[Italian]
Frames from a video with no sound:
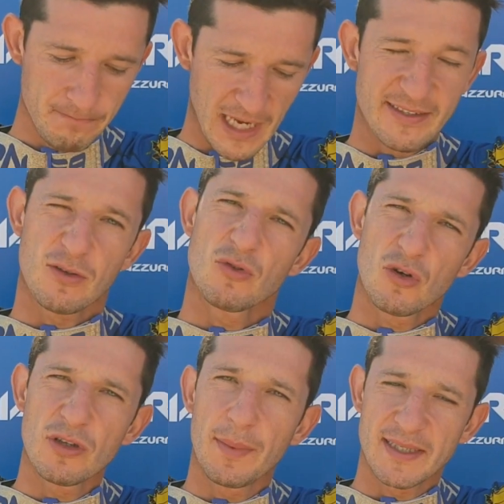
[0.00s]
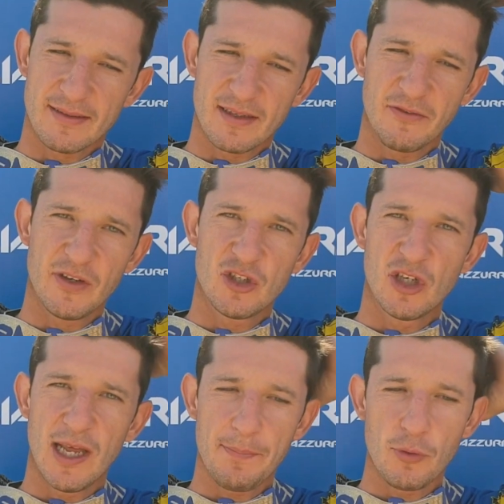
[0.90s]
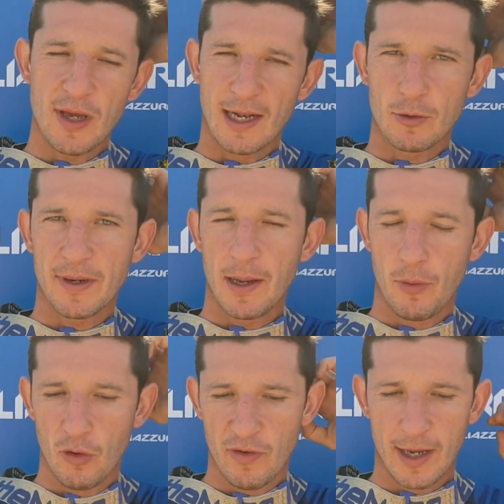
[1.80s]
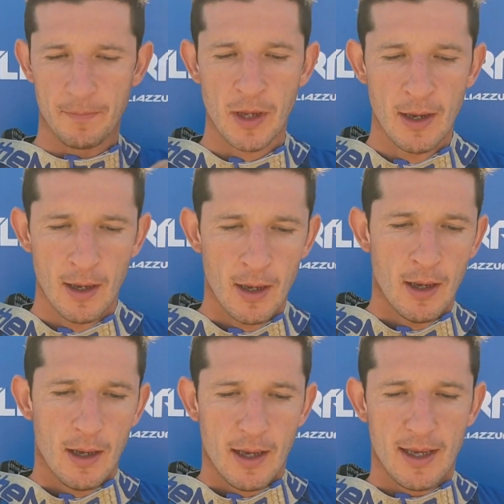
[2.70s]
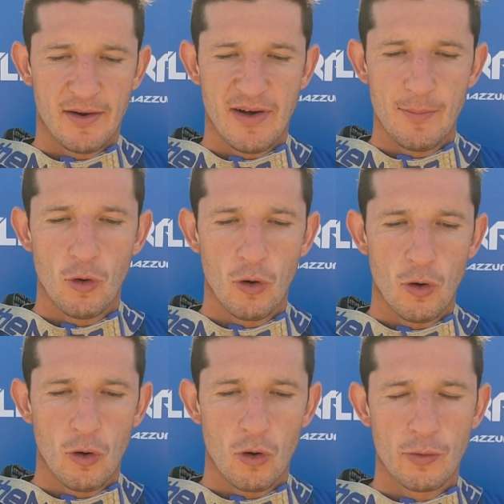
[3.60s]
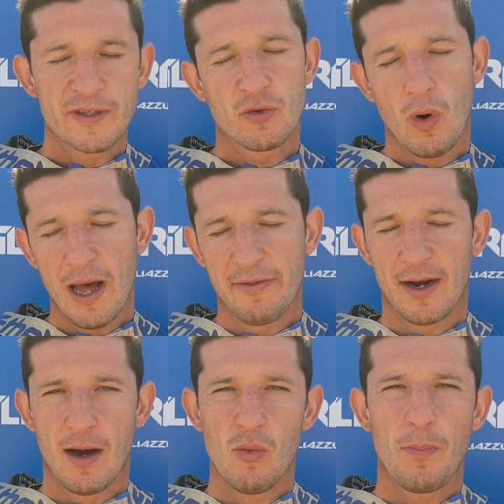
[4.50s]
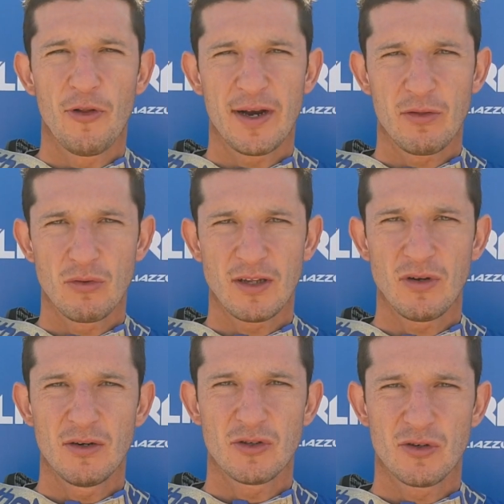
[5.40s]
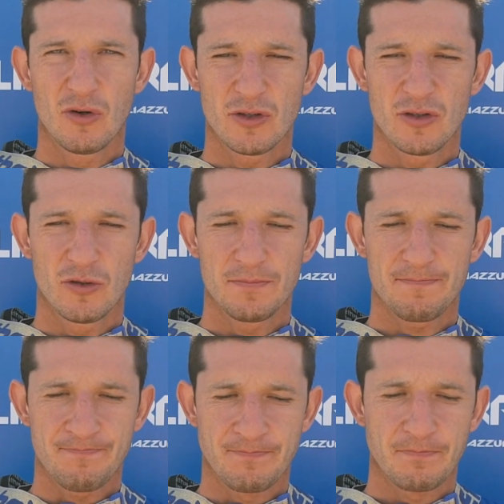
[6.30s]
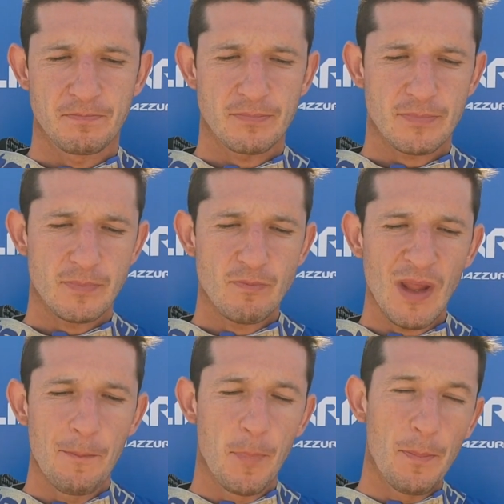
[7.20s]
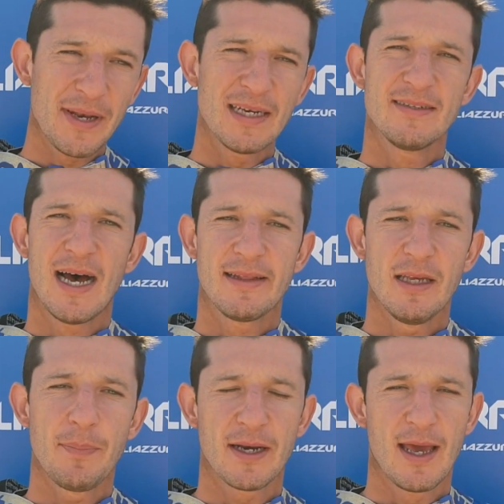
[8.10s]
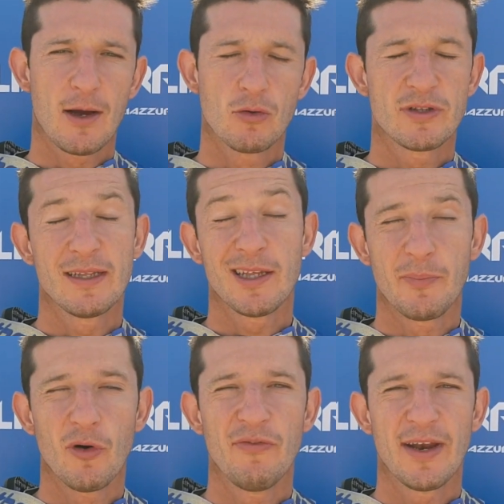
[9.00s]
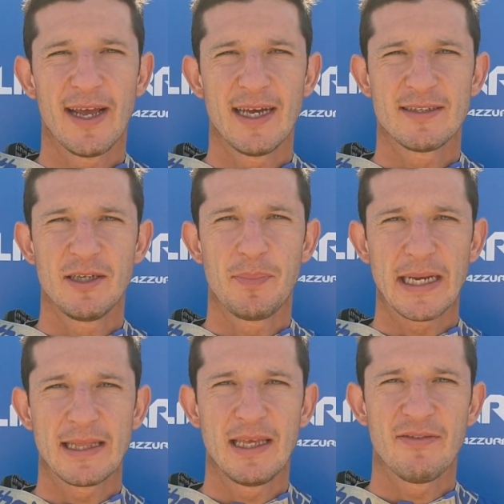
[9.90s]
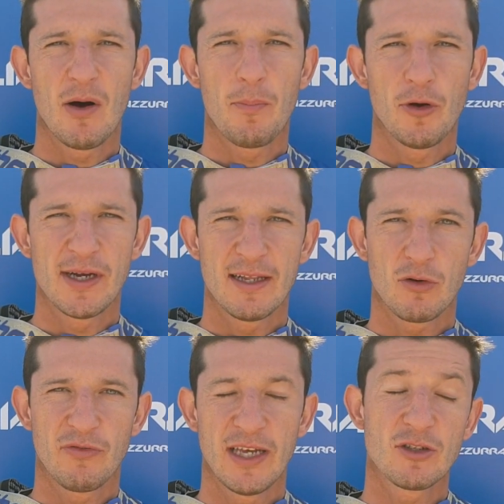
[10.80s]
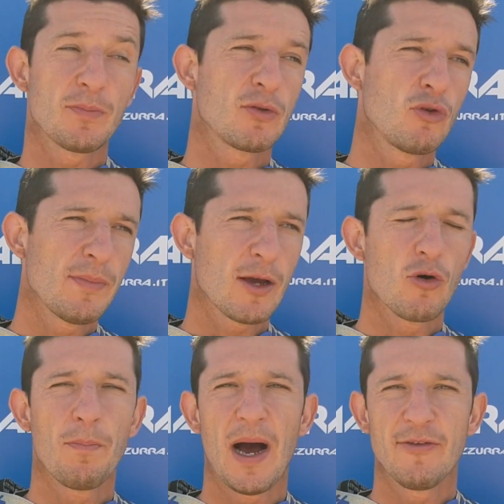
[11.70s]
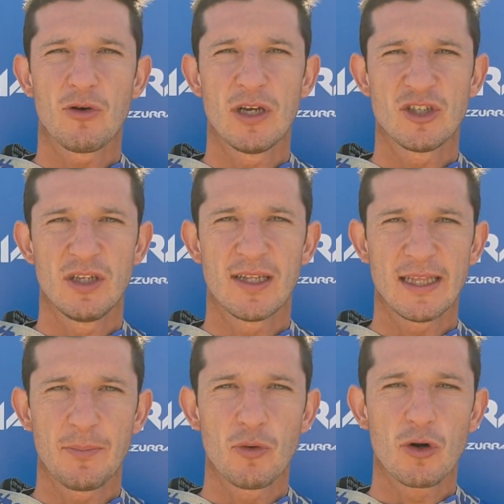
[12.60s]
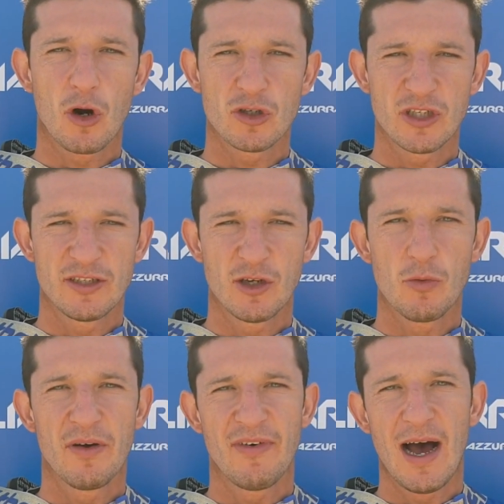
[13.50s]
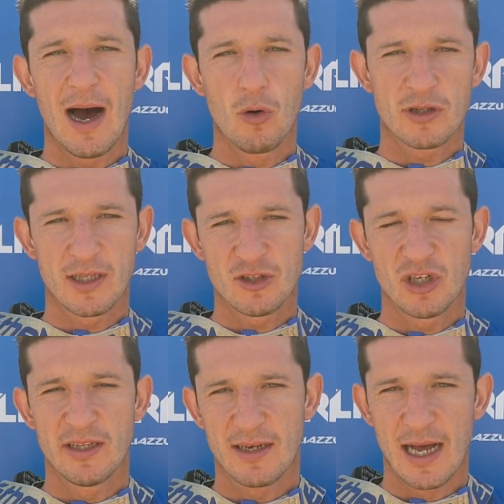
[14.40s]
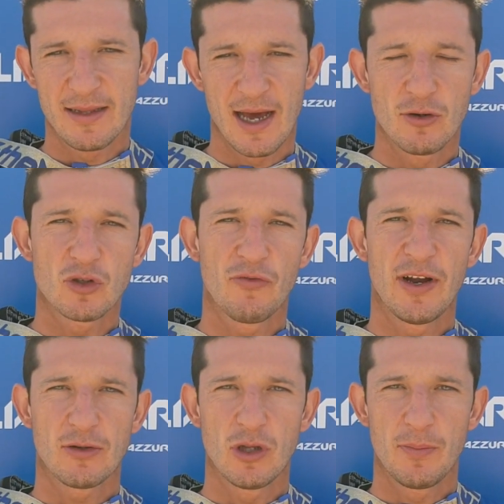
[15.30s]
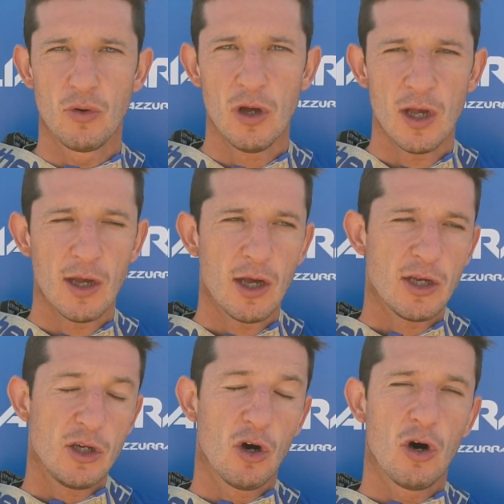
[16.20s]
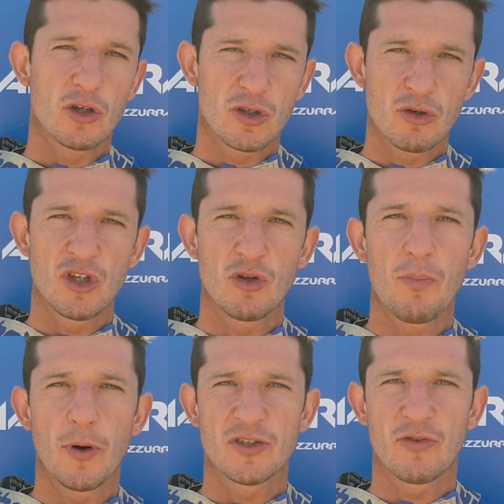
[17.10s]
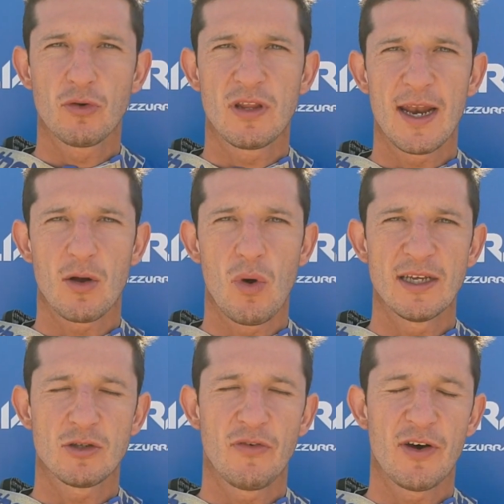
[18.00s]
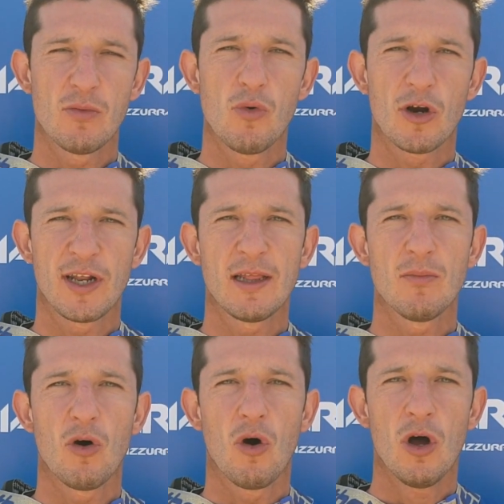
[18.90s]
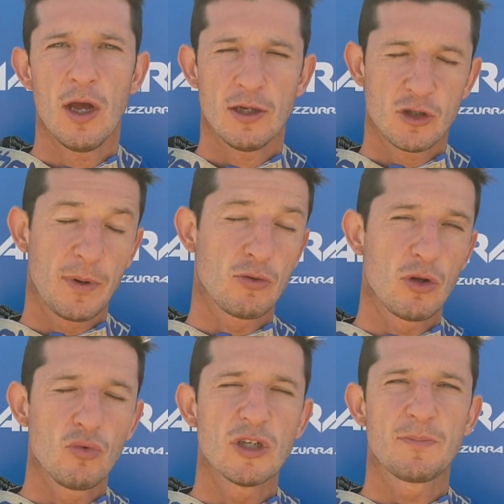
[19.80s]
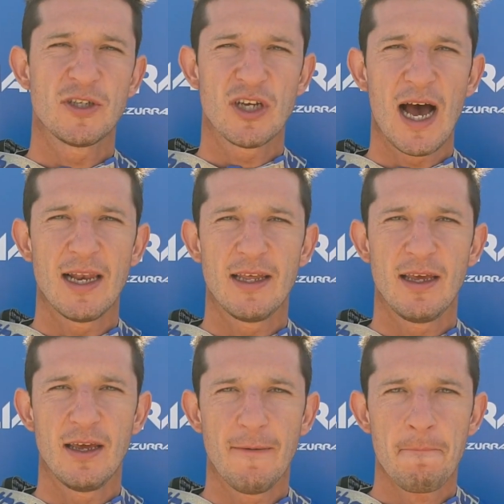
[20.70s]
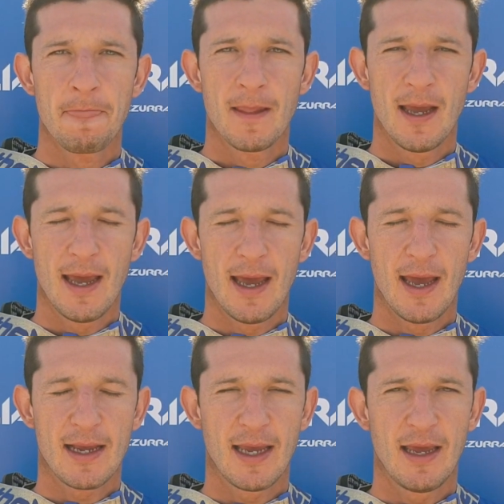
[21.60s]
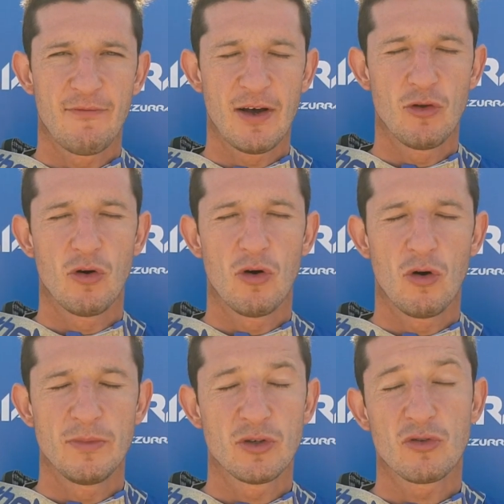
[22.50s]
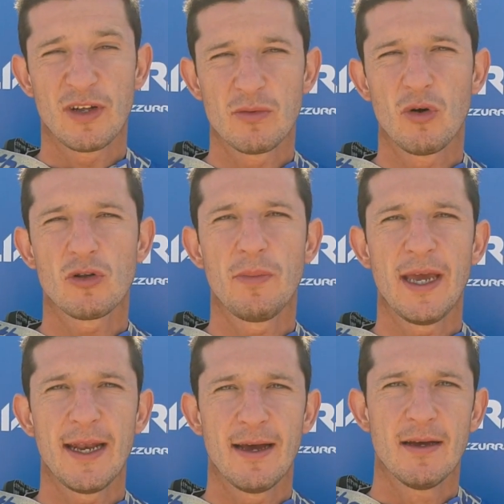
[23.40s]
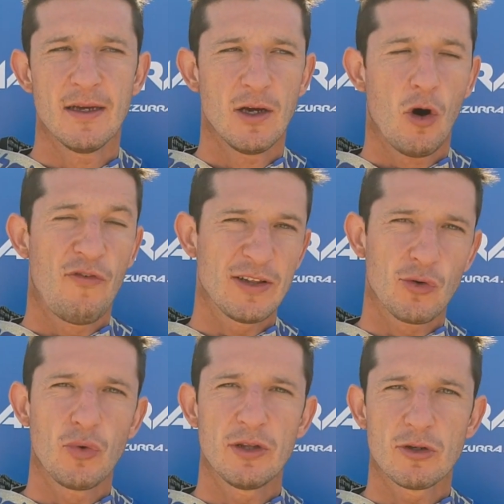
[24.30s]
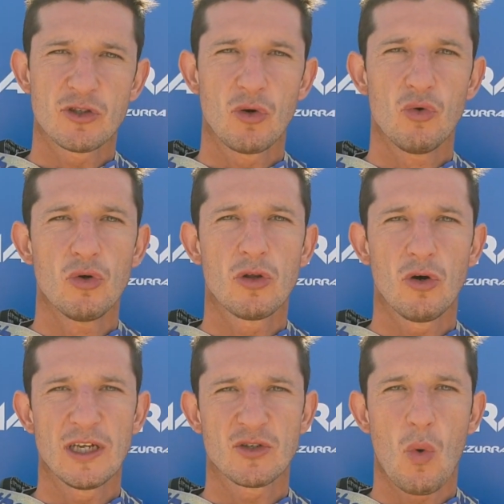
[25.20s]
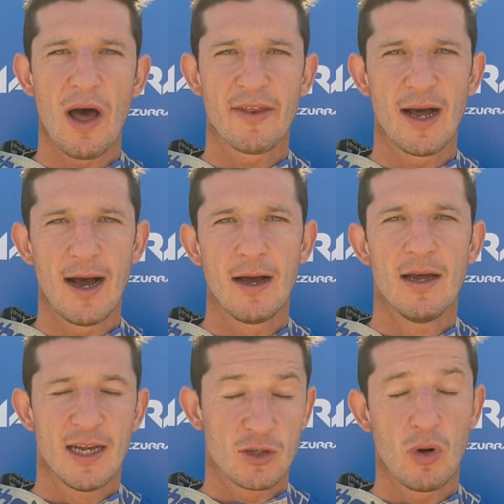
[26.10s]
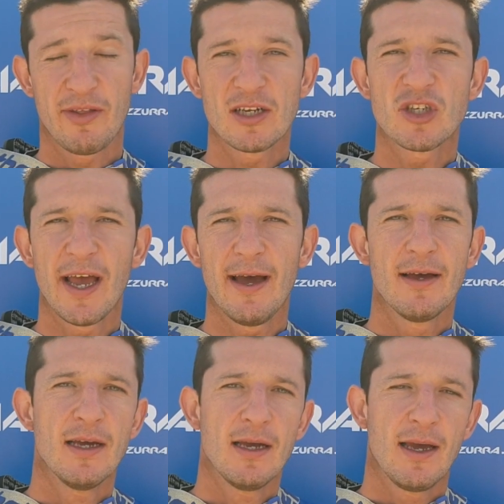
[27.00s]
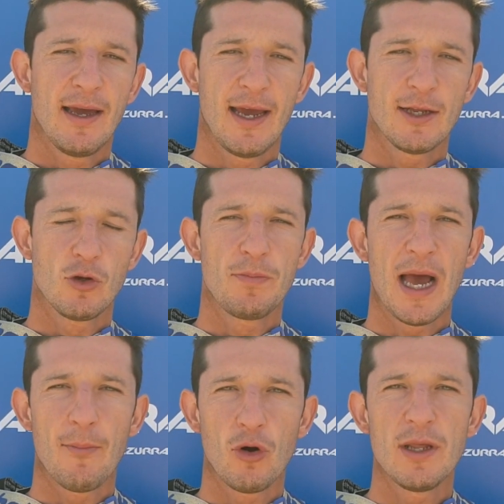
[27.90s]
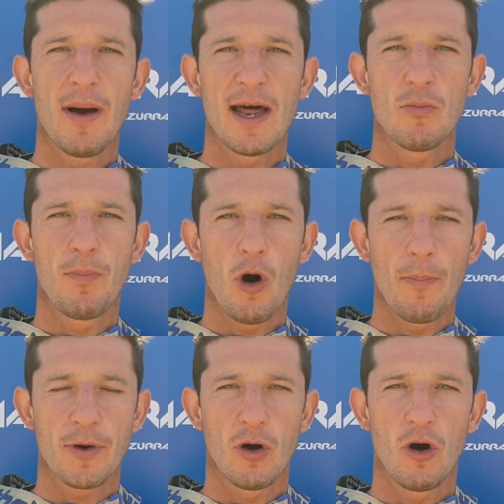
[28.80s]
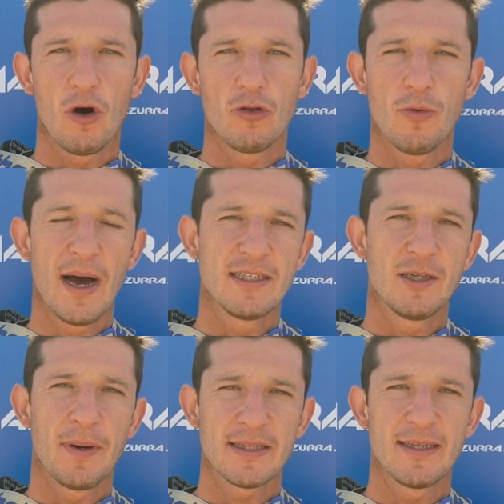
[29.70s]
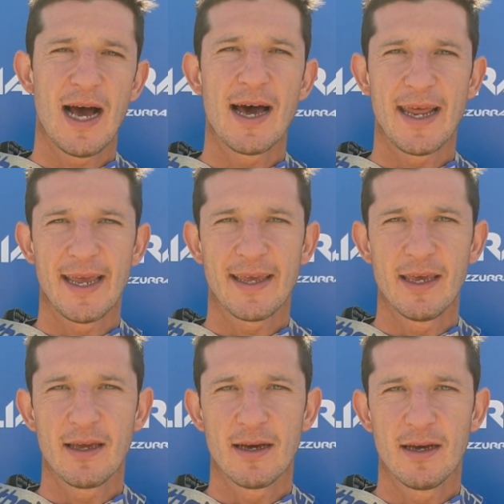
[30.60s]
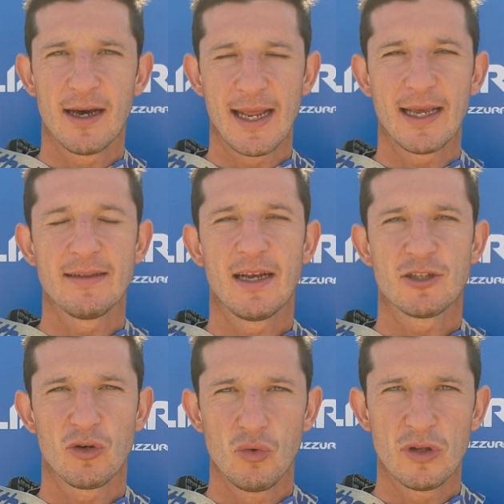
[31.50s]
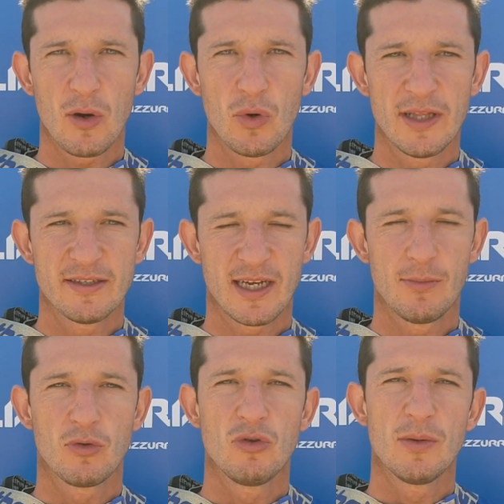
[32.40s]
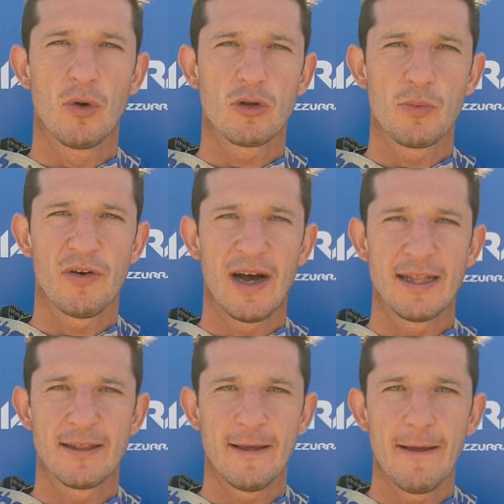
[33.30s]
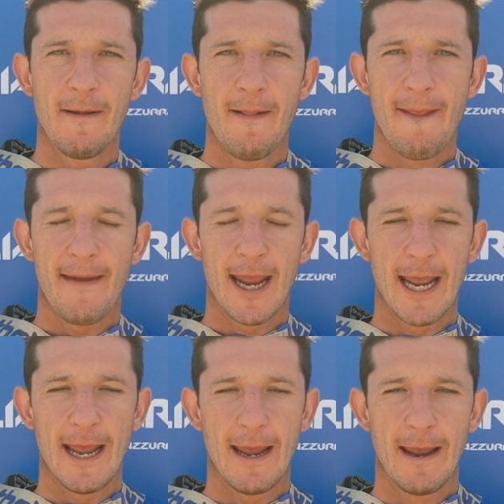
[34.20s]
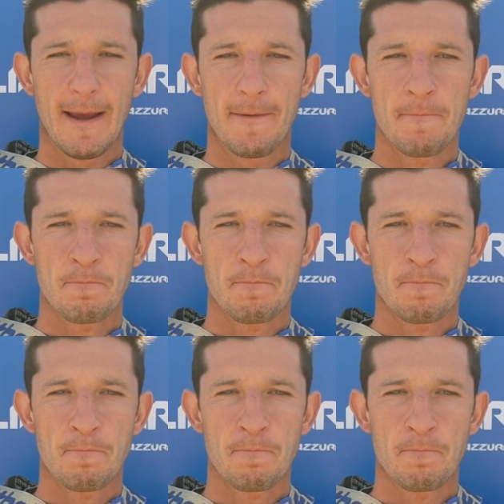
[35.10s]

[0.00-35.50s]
È stato un giorno abbastanza difficile, più che altro per la polvere. Eravamo come squadra un po' dal risultato dell'anno scorso, un po' penalizzati perché con tanta polvere si partiva un po' nelle retrovie, soprattutto i miei compagni con le cilindrate più grosse, siccome va a ordine cilindrata hanno sofferto di più. Io sono riuscito un po' a sfruttare questo, a fare un buon ritmo, soprattutto in due speciali eh, che vado, mi sono trovato molto bene ho fatto quinto assoluto, la squadra, la squadra c'è e dobbiamo limare un po', però domani si partirà a ranking, a ranking dell'assoluta, quindi saremo tutti molto più avanti e